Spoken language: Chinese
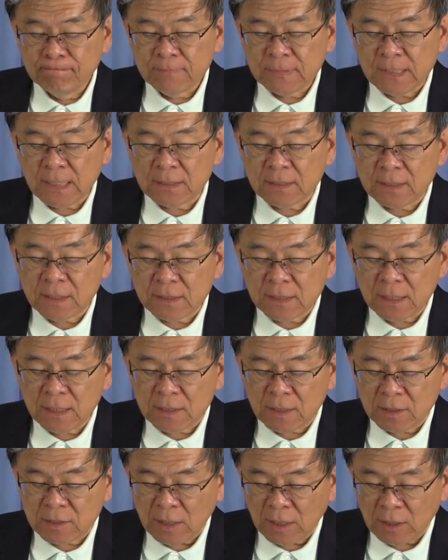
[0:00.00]
在这些
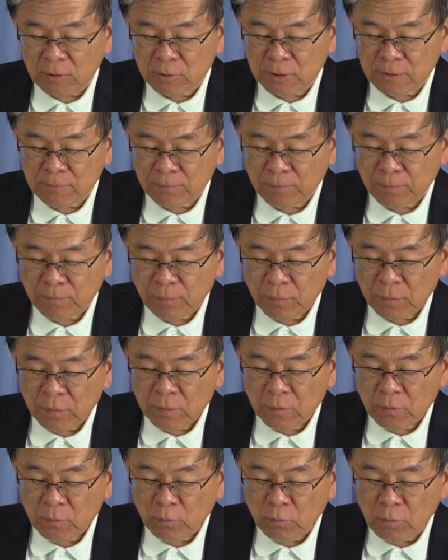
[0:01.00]
的讨论，
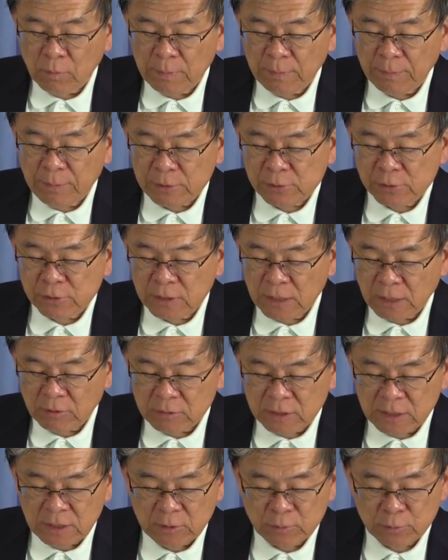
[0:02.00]
我们必须要
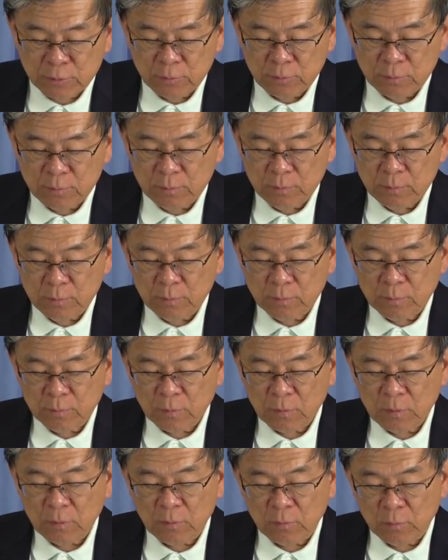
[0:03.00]
记住，
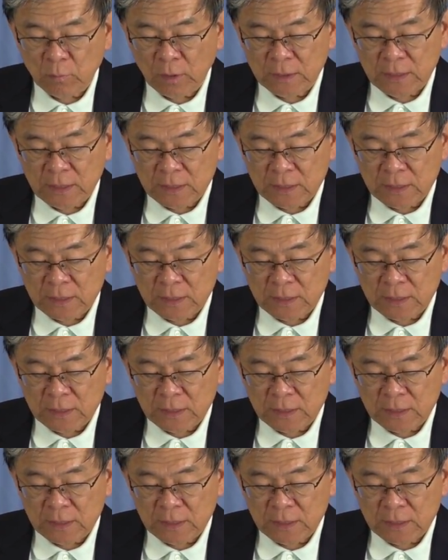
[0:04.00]
我